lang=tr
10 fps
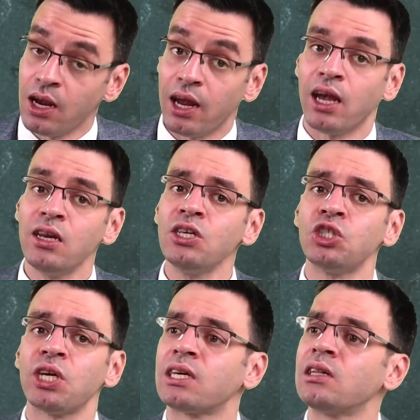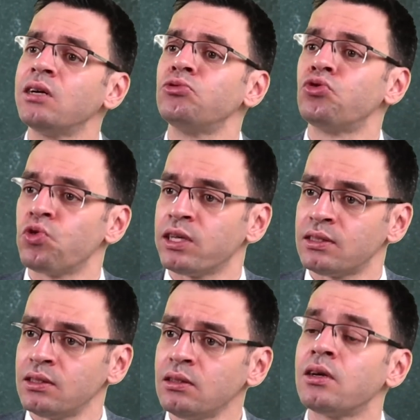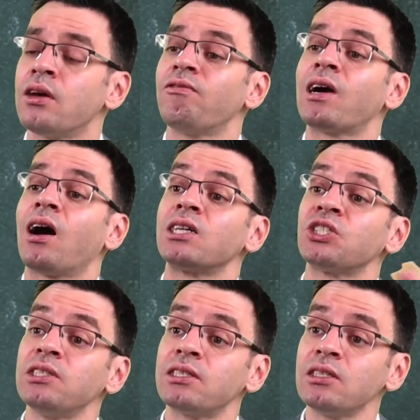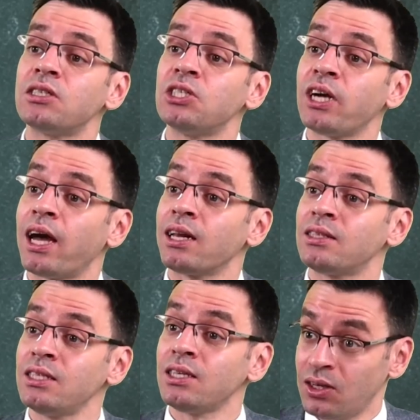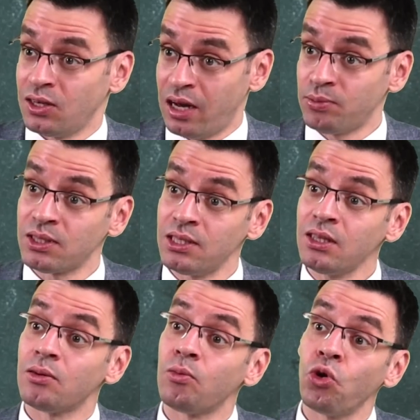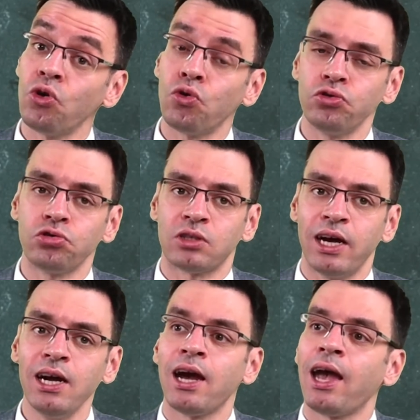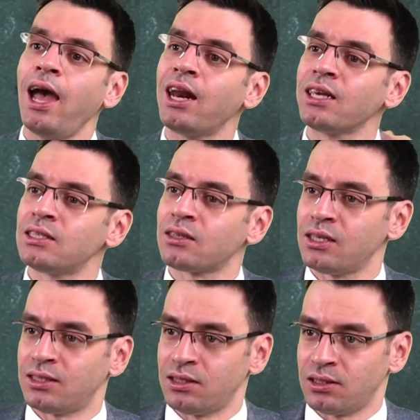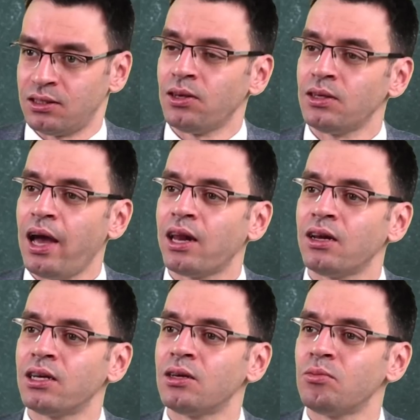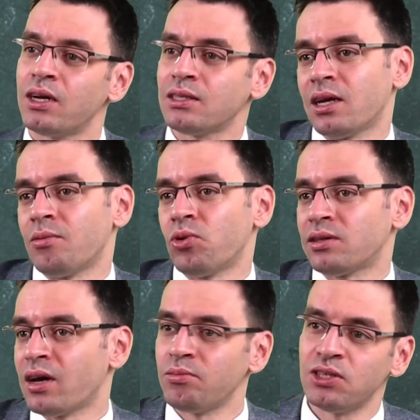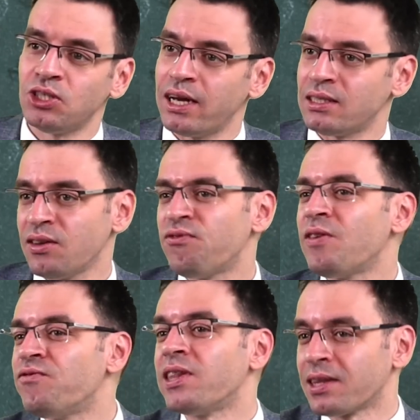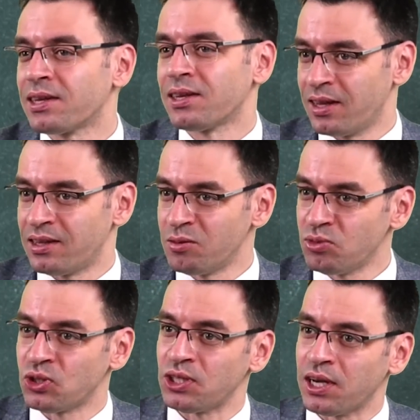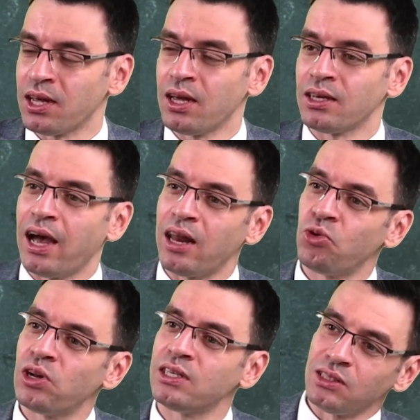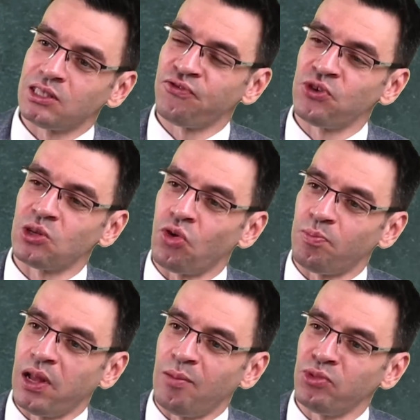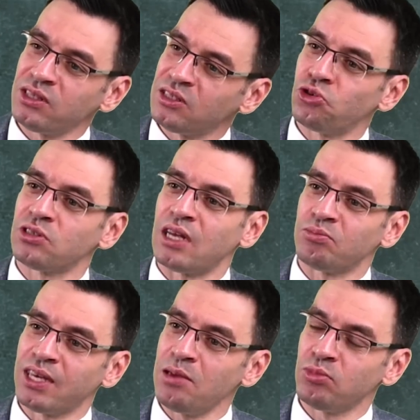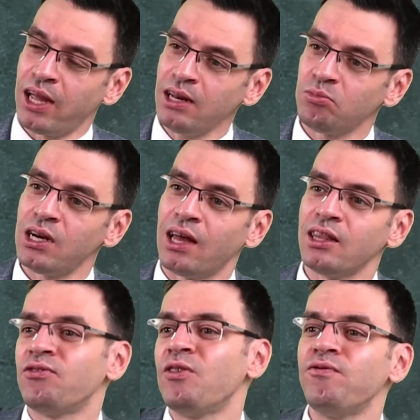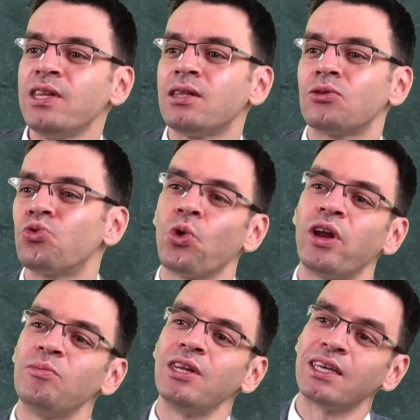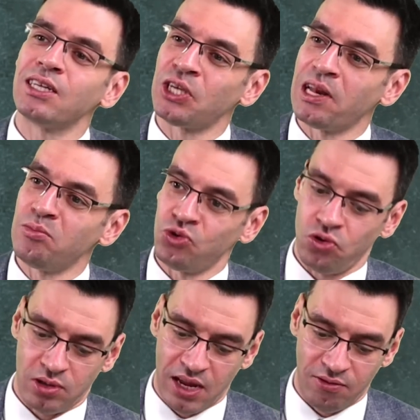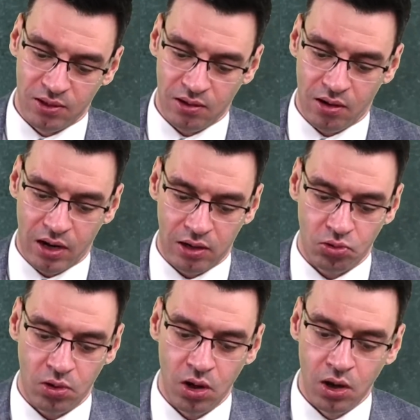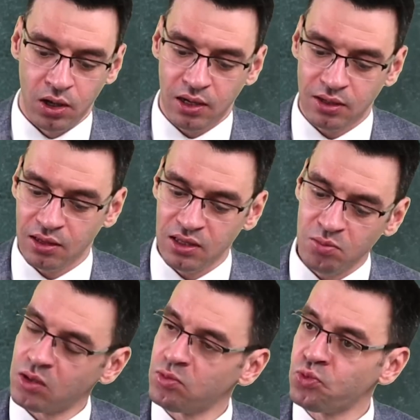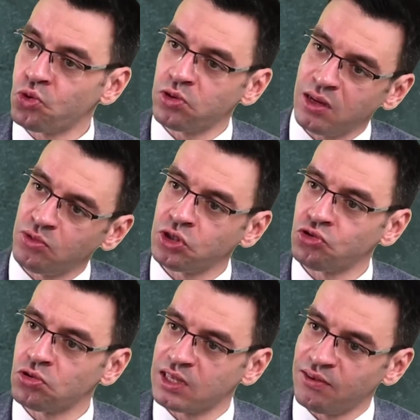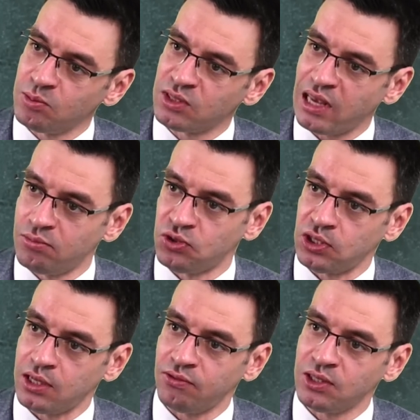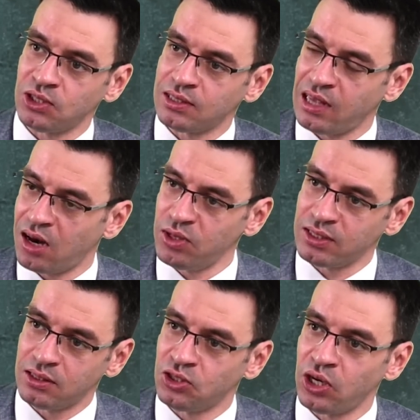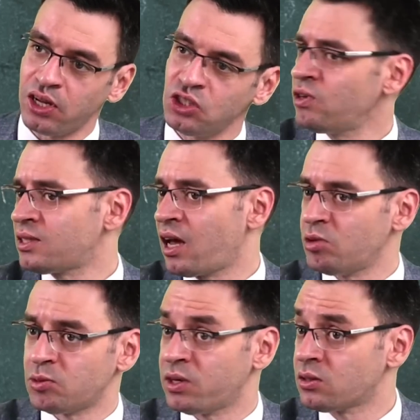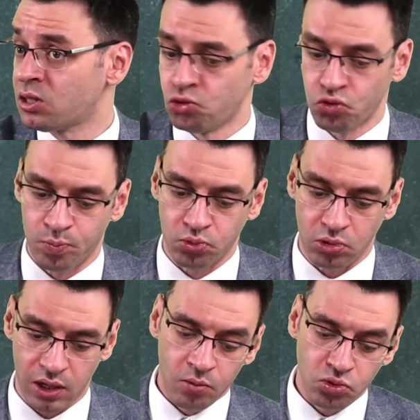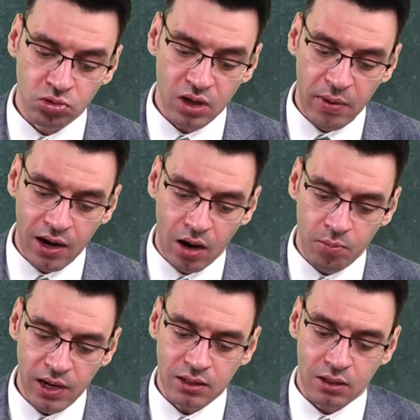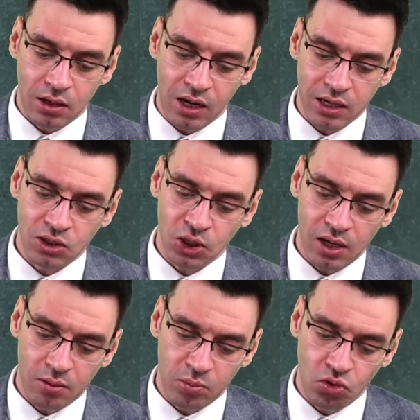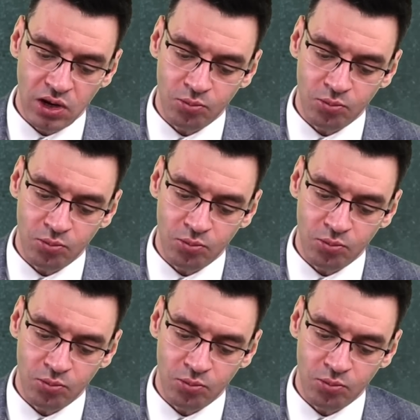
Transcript: en iyi şekilde bunu üretsin ve karşılıklı ticareti yapsın. Böyle olursa herkes kazanır. Yani hani biraz daha böyle tabiri caizse win-win dediğim bir şey. Yani böyle sıfır toplamlı zero sum game'den bir anda win-win dönemine geçelim diyor David Ricardo. Yine dediğim gibi bu o dönem için çok devrimsel bir şey ve işte serbest ticaretçi ve serbest piyasacı grup bunlar. Bununla beraber ayrıca bir dönem